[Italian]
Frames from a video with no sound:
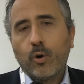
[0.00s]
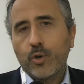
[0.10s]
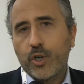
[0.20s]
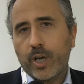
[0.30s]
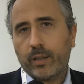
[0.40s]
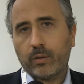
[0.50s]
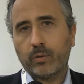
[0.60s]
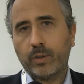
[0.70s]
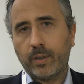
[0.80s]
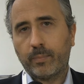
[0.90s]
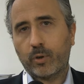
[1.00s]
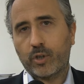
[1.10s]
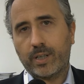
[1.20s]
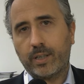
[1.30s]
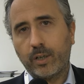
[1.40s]
oggetto di
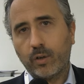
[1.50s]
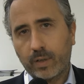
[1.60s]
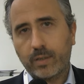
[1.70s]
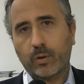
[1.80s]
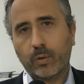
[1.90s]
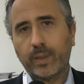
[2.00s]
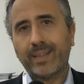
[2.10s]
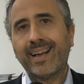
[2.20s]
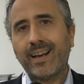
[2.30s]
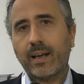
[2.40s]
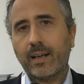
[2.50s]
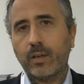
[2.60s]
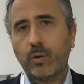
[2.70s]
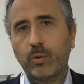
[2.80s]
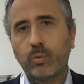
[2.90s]
processi di innovazione, quindi
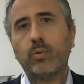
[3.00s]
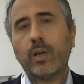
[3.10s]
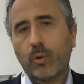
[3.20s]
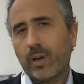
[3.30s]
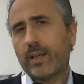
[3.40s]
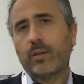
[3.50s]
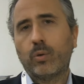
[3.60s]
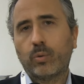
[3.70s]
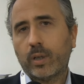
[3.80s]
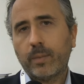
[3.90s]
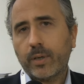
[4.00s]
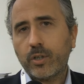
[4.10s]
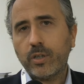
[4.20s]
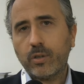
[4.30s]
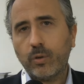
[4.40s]
dall'agricoltura con l'agricoltura di
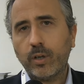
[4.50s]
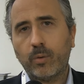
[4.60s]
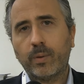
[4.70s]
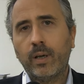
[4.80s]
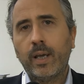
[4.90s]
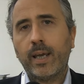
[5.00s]
precisione come,